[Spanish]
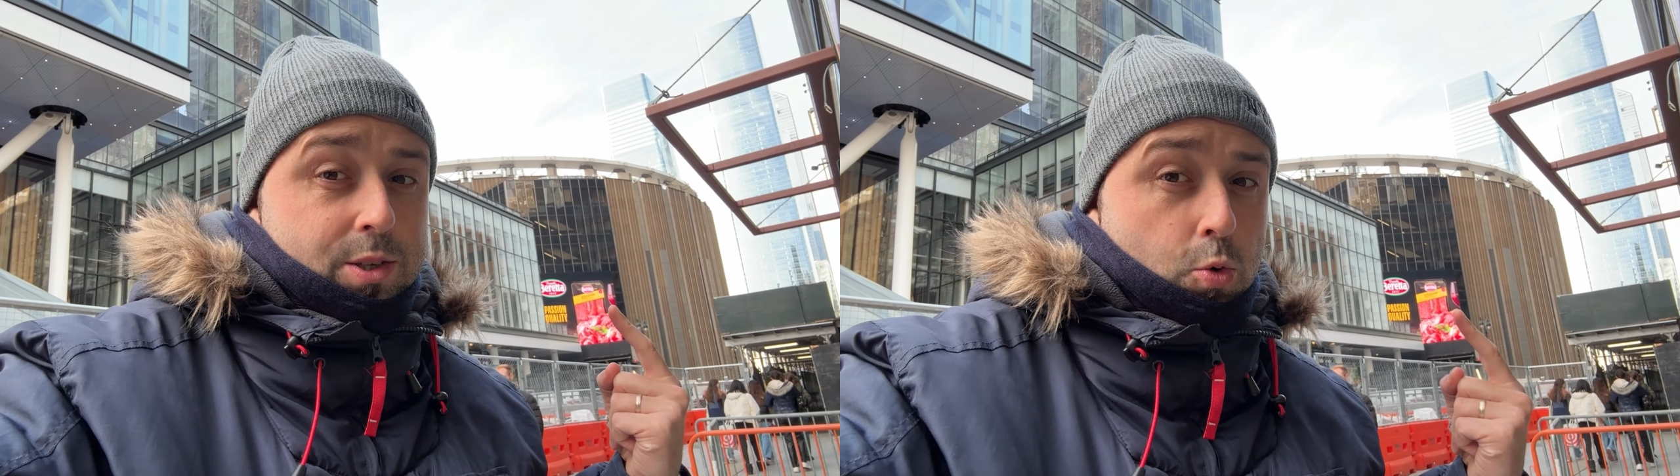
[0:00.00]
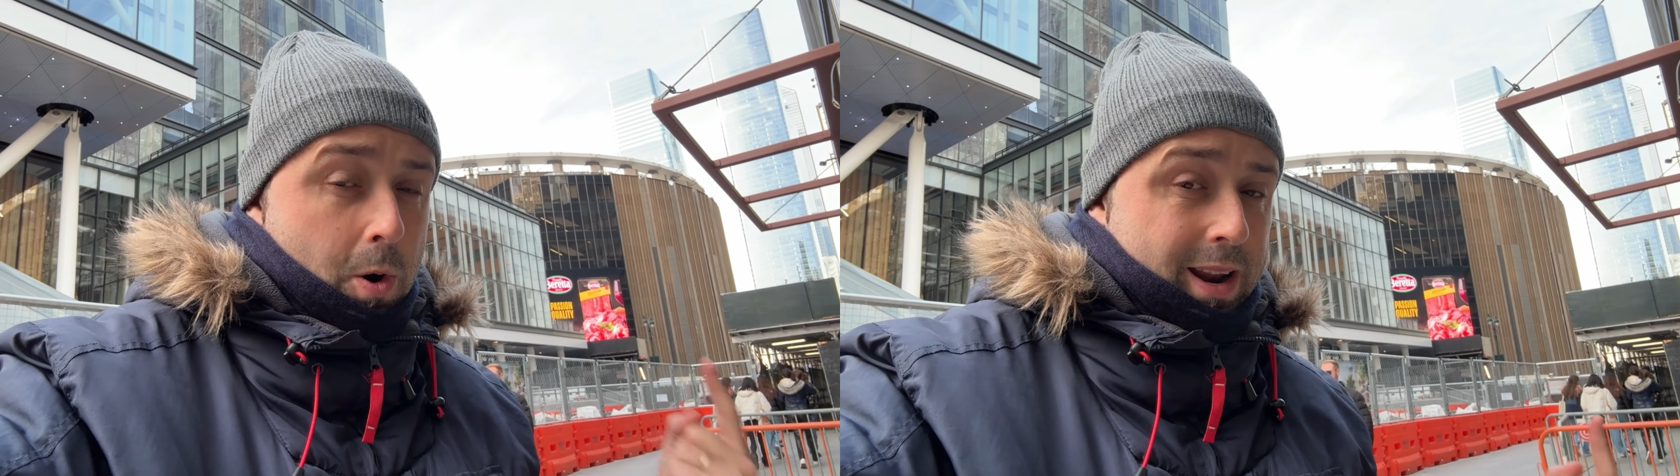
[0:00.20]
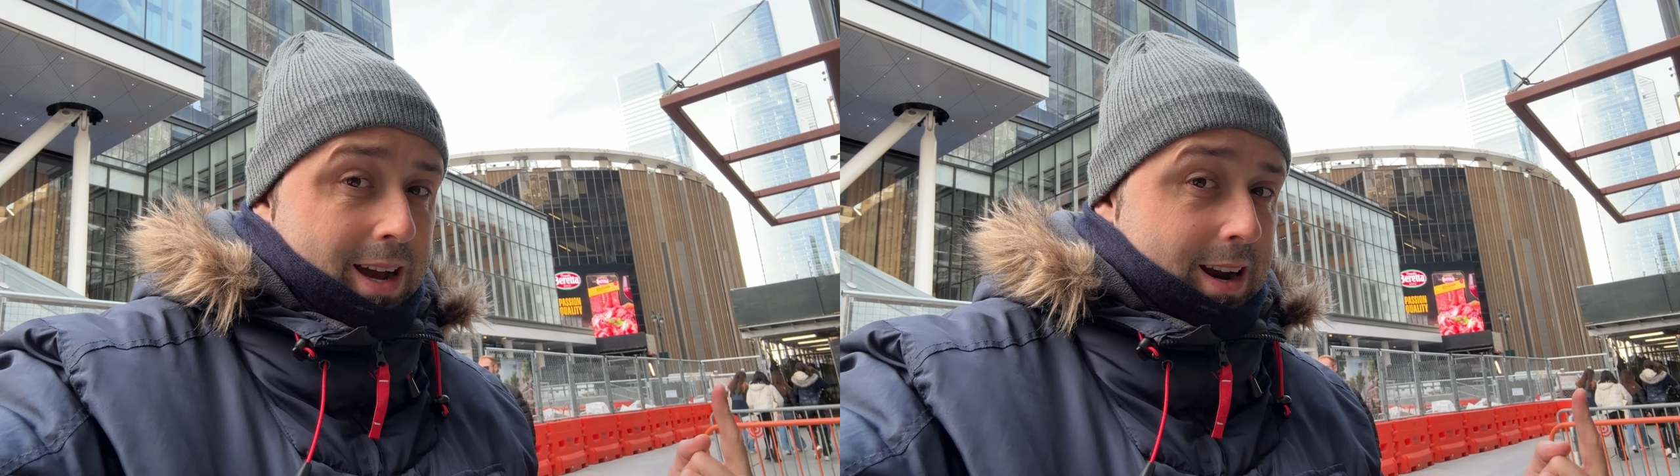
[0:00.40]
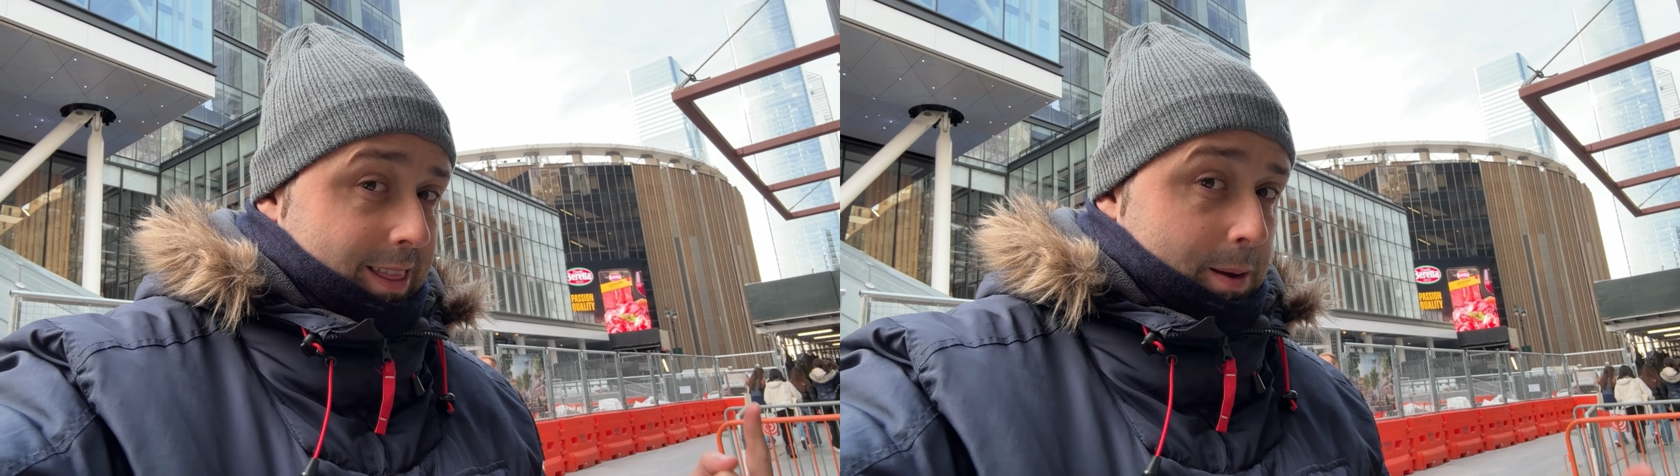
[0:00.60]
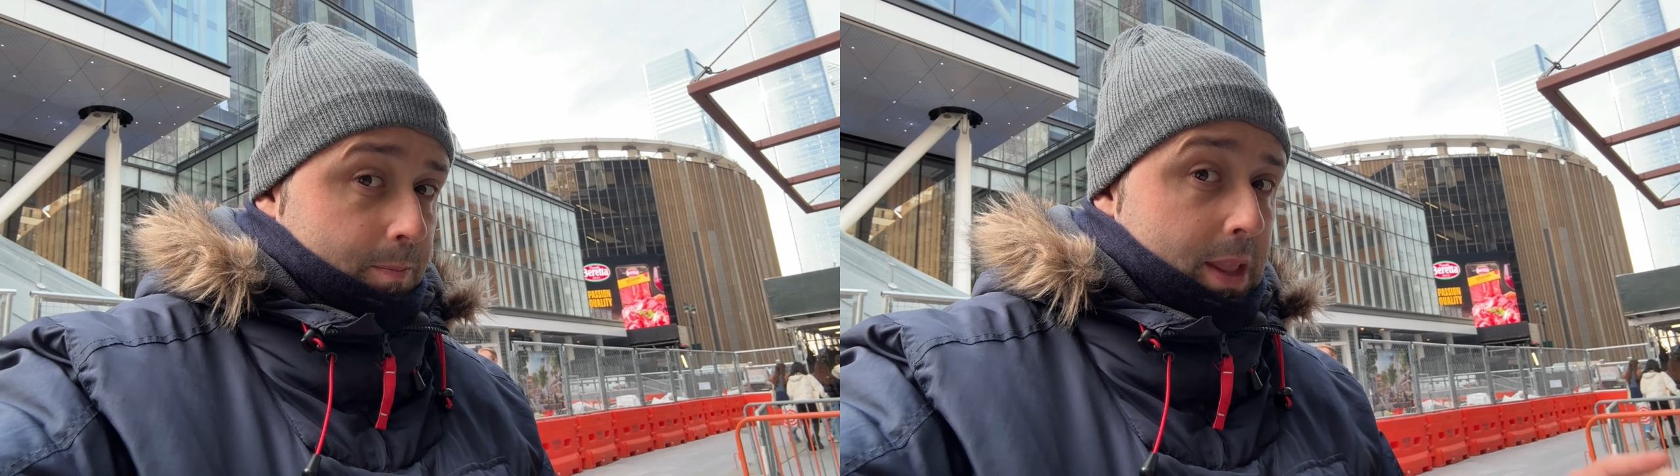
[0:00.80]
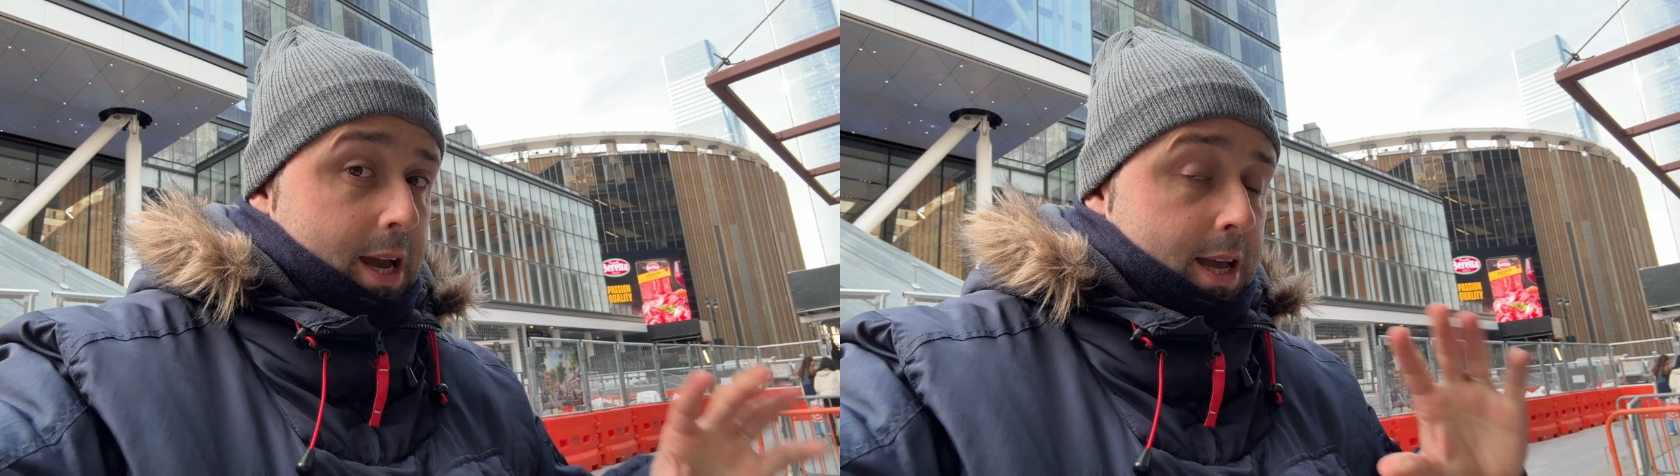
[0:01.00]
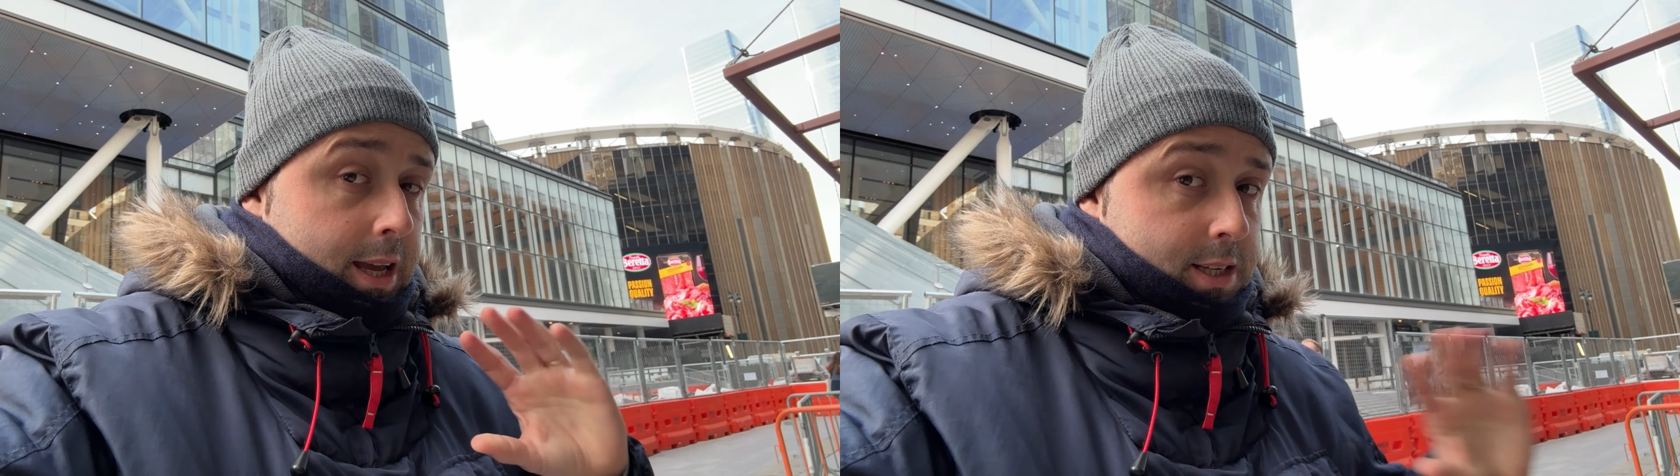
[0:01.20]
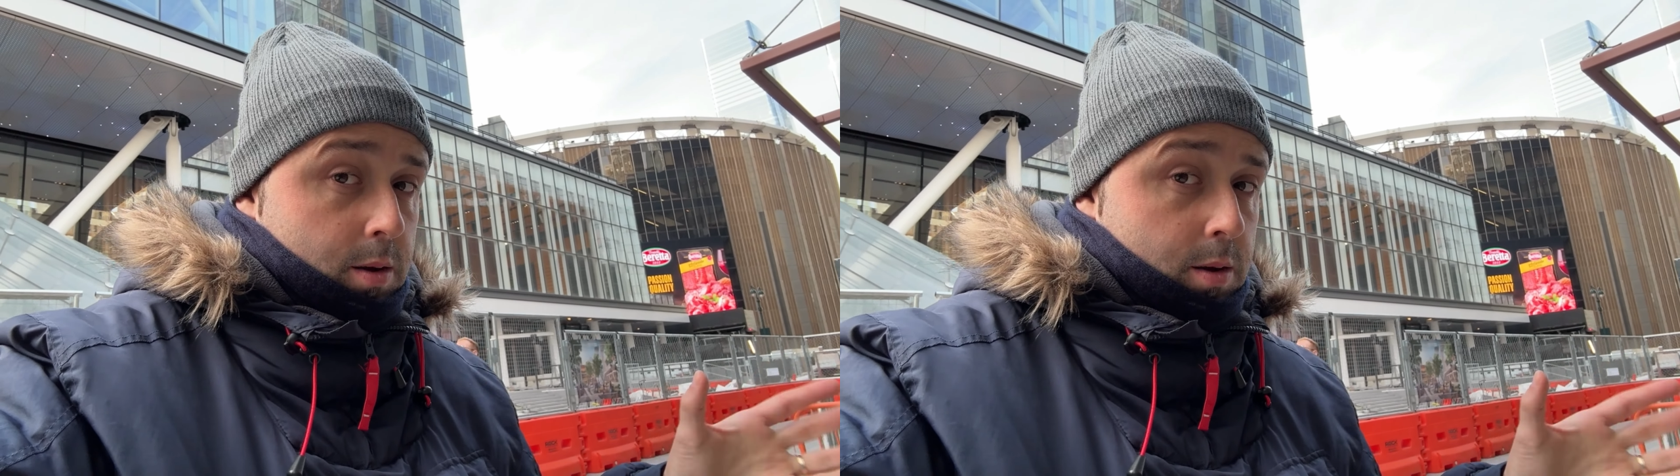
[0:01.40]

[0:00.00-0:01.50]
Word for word: Square Garden es